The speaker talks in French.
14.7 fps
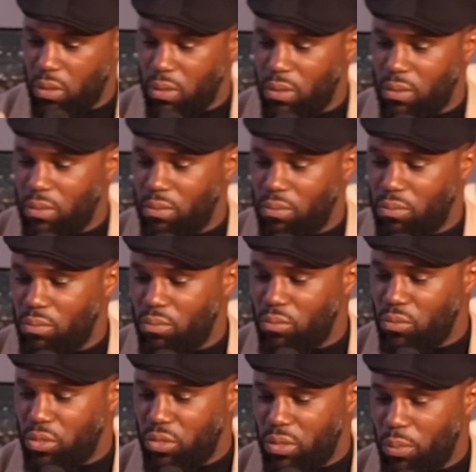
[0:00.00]
Euh,
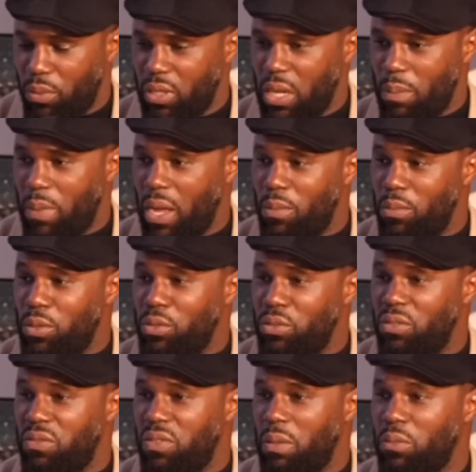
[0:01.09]
je vais prendre la parabole
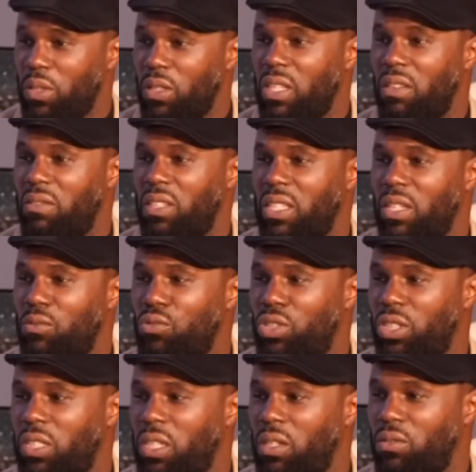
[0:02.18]
d'une femme quand elle vient
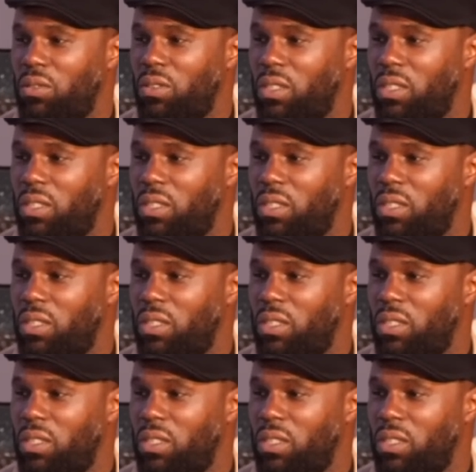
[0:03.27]
d'accoucher,